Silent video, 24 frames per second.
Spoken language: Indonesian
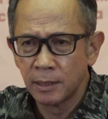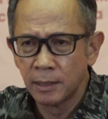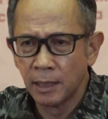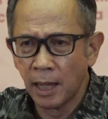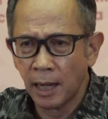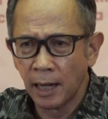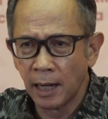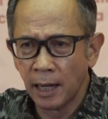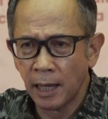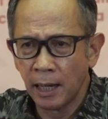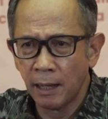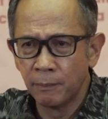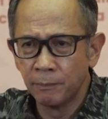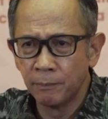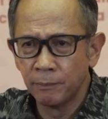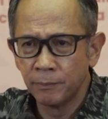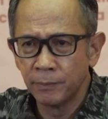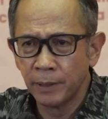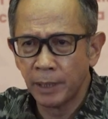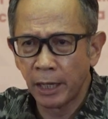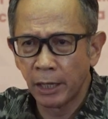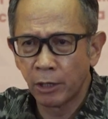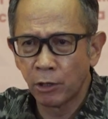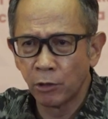
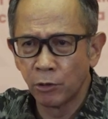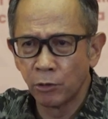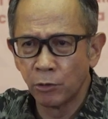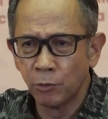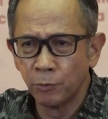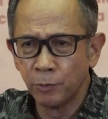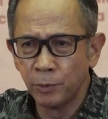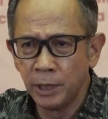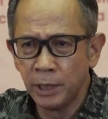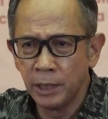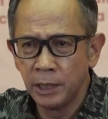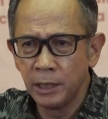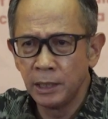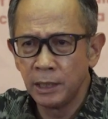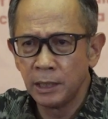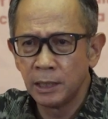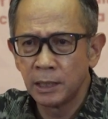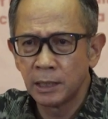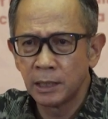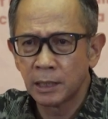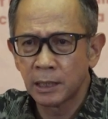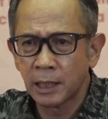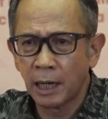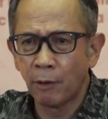dalam ekonomi
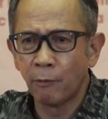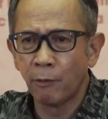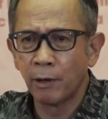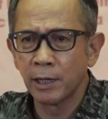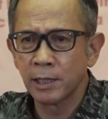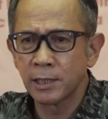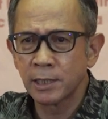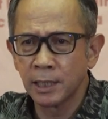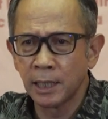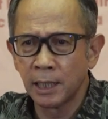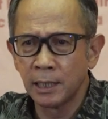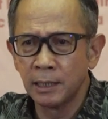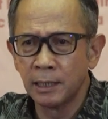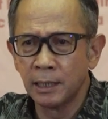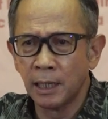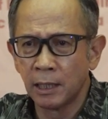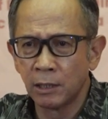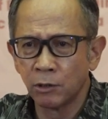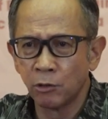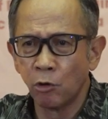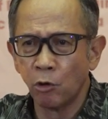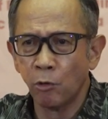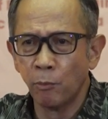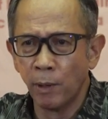kawasan
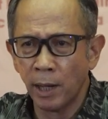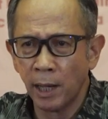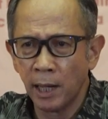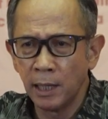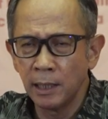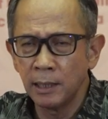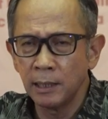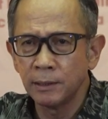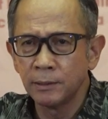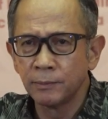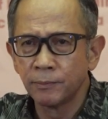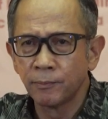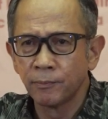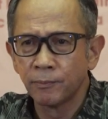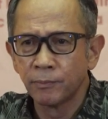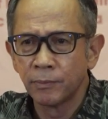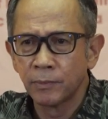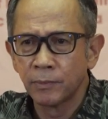dan global